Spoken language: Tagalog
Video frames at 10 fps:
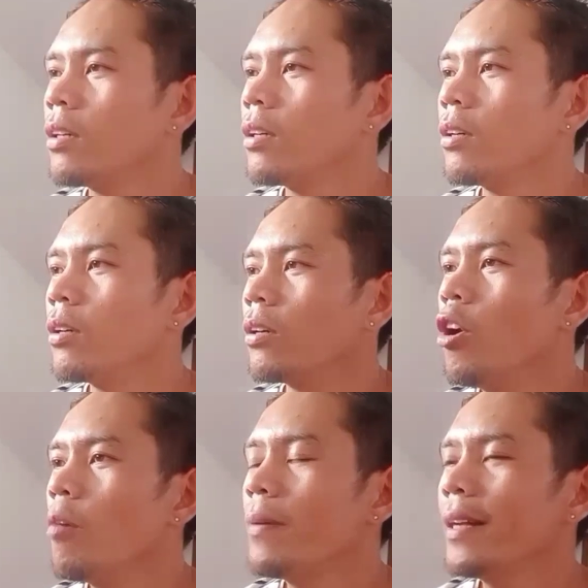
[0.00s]
Oo
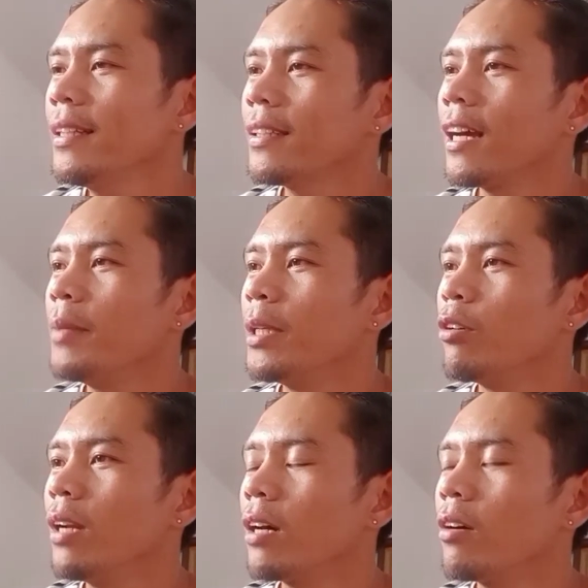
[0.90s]
pre, taga Bicol
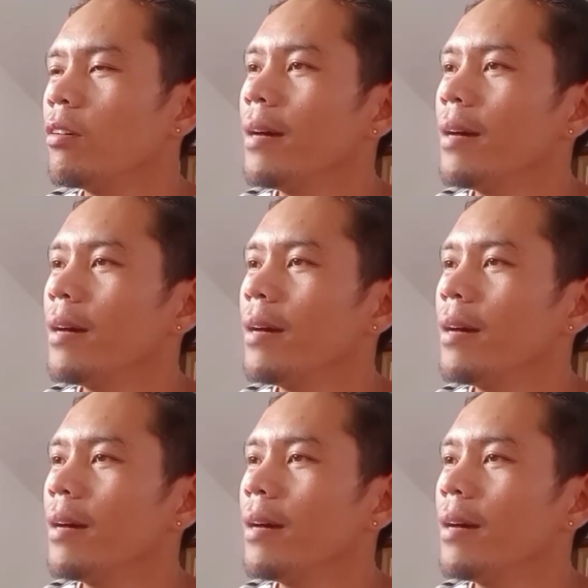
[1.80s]
ako. Bakit?